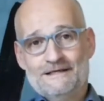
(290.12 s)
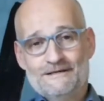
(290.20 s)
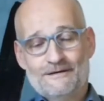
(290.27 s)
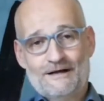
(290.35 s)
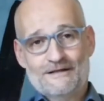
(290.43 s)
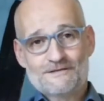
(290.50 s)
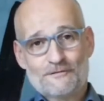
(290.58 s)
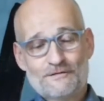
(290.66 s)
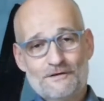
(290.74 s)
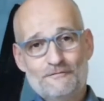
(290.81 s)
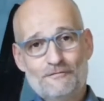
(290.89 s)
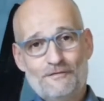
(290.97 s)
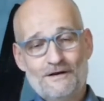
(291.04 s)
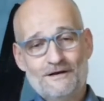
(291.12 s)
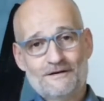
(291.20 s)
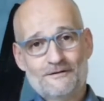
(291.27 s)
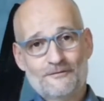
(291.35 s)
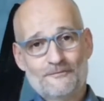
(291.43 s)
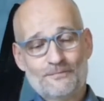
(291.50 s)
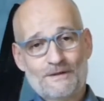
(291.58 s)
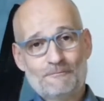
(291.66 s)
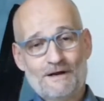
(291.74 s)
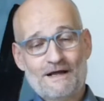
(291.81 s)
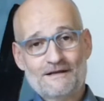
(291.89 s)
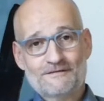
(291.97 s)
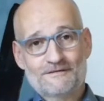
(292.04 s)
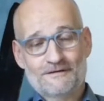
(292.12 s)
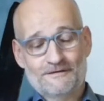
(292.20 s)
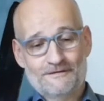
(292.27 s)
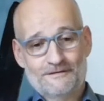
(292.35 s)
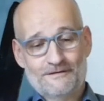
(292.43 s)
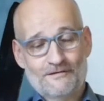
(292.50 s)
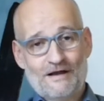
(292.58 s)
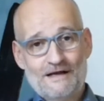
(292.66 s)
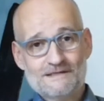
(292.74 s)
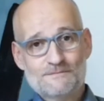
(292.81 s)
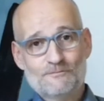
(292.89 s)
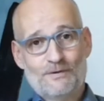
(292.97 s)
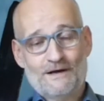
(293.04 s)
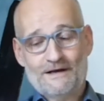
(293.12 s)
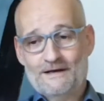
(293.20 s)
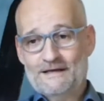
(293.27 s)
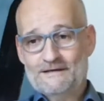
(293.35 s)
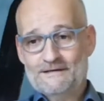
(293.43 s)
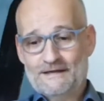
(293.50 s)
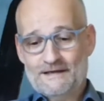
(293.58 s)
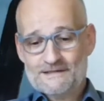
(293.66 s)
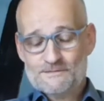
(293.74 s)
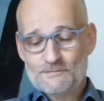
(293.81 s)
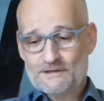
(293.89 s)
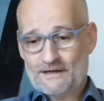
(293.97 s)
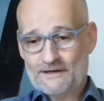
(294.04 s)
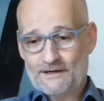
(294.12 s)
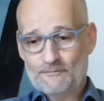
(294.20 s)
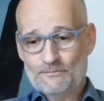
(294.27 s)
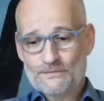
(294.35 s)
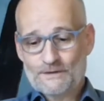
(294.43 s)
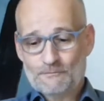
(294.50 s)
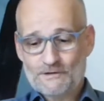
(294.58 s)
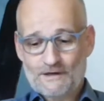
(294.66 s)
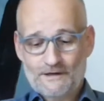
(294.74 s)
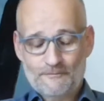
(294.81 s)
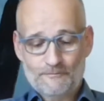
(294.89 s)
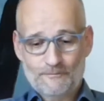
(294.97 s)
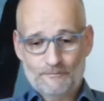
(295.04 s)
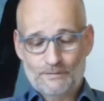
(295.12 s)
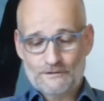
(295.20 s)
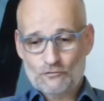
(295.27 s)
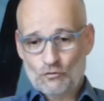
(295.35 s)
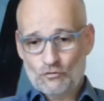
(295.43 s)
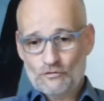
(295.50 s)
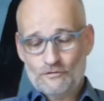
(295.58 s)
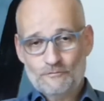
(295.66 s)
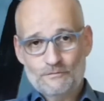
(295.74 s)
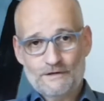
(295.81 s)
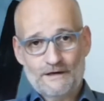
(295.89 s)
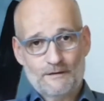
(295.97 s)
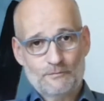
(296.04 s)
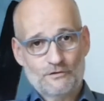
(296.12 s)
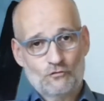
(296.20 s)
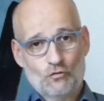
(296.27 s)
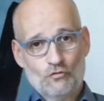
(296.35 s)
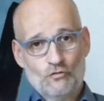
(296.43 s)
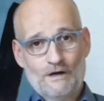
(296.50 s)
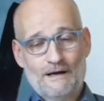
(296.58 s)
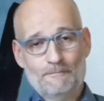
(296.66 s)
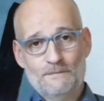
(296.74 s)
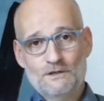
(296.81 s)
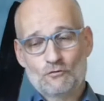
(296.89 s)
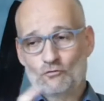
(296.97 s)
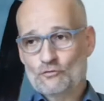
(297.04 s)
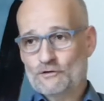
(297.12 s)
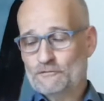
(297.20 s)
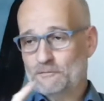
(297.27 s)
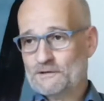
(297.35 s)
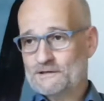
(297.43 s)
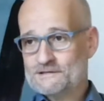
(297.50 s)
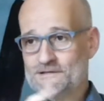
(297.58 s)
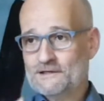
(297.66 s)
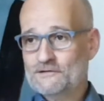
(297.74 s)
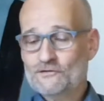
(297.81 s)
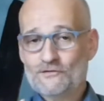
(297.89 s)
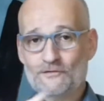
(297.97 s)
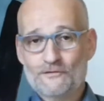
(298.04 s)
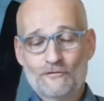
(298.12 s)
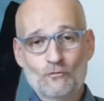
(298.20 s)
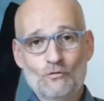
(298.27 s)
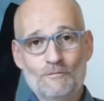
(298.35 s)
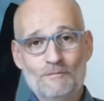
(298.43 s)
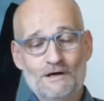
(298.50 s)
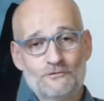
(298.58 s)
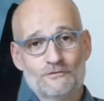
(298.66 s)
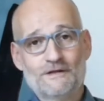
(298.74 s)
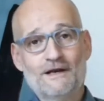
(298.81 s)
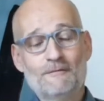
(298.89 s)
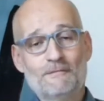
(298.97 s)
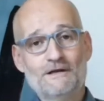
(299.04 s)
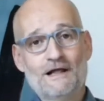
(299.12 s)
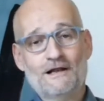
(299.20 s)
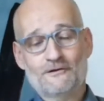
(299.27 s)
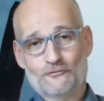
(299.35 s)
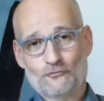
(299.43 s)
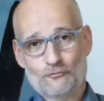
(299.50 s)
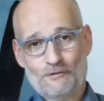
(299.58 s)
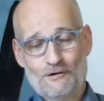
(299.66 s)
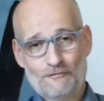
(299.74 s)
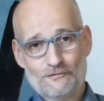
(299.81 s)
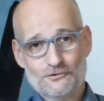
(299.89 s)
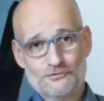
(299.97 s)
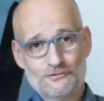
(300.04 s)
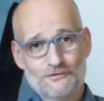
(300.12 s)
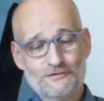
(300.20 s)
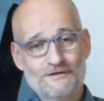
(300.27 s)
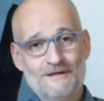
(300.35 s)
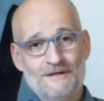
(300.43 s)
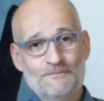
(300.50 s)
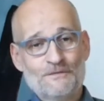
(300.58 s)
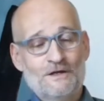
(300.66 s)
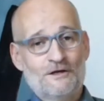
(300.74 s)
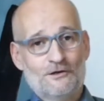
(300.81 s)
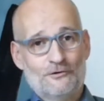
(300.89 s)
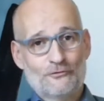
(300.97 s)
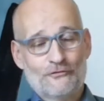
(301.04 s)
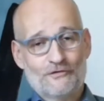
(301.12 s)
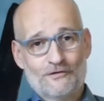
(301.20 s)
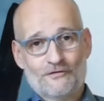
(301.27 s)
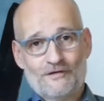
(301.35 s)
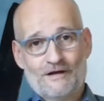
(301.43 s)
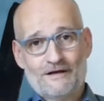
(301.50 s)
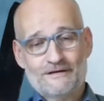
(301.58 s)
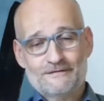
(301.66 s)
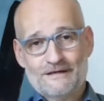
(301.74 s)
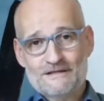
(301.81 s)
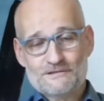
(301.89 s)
Äh, also auf jeden Fall, äh, man hat äh, diese Eisenbahn erst mit einer, mit einem Beton, mit einer Betonarmierung oder wie man das nennt, äh, zugemacht und dann hat man die Halde drüber aufgeschüttet. Lustige Sache.